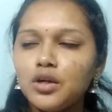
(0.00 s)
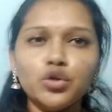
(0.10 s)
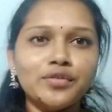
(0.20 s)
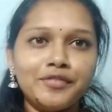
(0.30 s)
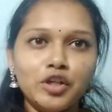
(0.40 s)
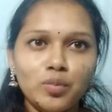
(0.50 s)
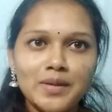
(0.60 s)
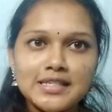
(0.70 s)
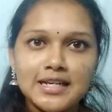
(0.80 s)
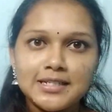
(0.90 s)
టూ ఫిఫ్టీ
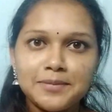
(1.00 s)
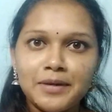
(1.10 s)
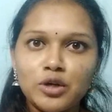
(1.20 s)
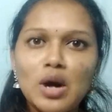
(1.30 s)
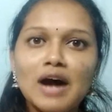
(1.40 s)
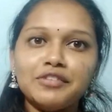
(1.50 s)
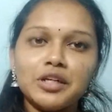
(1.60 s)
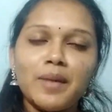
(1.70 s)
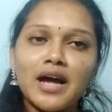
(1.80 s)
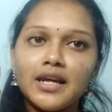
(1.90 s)
రూపీస్ అలా చెప్పారు
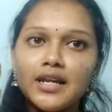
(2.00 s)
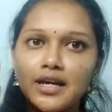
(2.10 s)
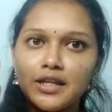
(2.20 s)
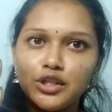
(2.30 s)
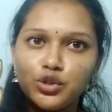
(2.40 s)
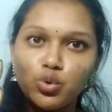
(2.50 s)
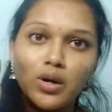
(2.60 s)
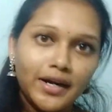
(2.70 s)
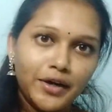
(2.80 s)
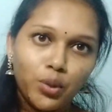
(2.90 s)
ఆఫ్టర్ బార్గెన్ నాకు ఇది టూ
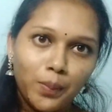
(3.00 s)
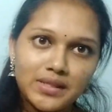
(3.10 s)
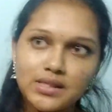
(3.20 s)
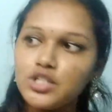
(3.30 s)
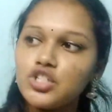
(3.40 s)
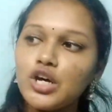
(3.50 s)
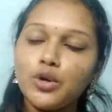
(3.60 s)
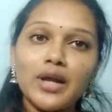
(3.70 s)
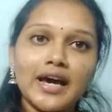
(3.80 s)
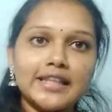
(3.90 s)
హండ్రెడ్ రూపీస్కి
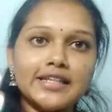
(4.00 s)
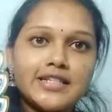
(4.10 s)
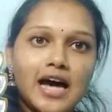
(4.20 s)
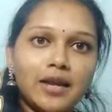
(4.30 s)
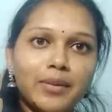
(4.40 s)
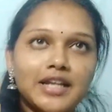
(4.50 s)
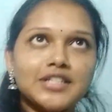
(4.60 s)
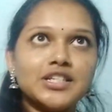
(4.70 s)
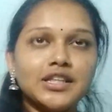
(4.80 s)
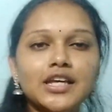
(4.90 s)
ఇచ్చారు నాకైతే చాలా బాగా
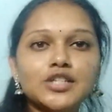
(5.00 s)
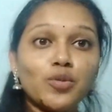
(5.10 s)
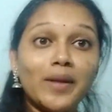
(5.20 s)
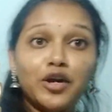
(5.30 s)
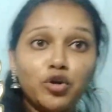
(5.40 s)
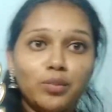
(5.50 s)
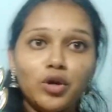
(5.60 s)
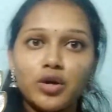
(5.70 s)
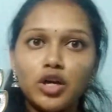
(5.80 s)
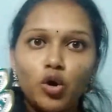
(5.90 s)
నచ్చింది సో
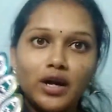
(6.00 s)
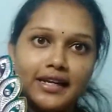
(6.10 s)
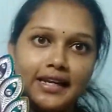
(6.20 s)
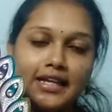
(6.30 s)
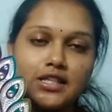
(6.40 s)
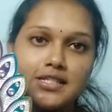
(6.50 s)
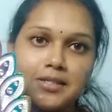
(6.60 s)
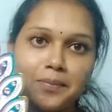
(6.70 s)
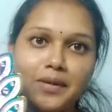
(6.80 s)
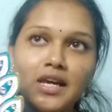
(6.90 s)
బెడ్రూమ్లోకి ఒకటి లేదని
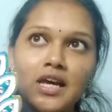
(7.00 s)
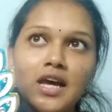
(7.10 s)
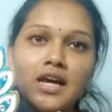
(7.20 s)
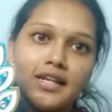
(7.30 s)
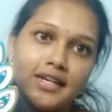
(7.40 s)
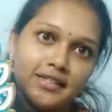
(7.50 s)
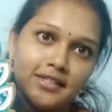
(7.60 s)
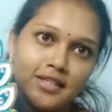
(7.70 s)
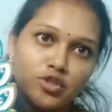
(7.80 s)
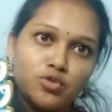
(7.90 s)
చెప్పి నేను
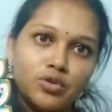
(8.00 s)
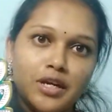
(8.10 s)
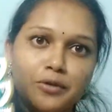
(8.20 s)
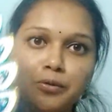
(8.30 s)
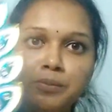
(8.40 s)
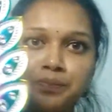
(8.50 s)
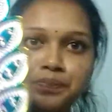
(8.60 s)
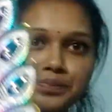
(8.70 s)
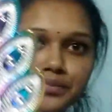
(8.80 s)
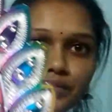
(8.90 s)
ఇది తీసుకున్నాను
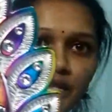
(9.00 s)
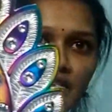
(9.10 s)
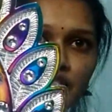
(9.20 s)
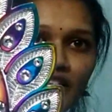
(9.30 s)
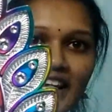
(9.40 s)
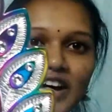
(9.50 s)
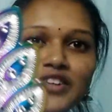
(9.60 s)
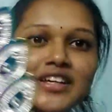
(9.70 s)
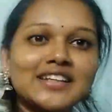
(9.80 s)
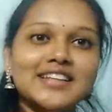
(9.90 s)
సో ఎలా
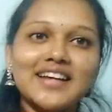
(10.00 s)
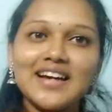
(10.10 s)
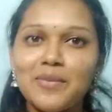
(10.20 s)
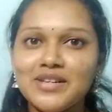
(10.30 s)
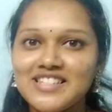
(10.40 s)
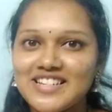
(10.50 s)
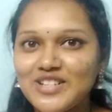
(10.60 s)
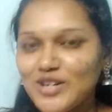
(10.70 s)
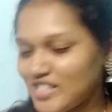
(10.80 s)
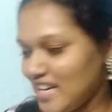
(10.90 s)
ఉంది అనేది నా కమెంట్
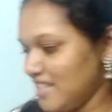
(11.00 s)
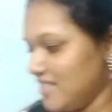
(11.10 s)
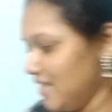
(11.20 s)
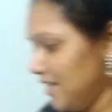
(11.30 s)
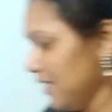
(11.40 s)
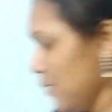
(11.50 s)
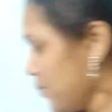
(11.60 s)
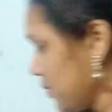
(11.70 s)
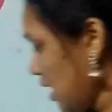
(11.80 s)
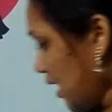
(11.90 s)
సెక్షన్లో షేర్ చేయండి
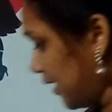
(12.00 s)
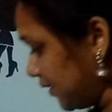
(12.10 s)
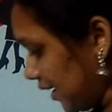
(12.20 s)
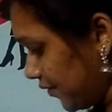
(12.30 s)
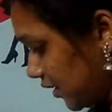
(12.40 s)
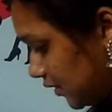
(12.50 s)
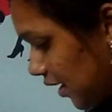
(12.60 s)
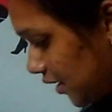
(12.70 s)
అండ్ తర్వాత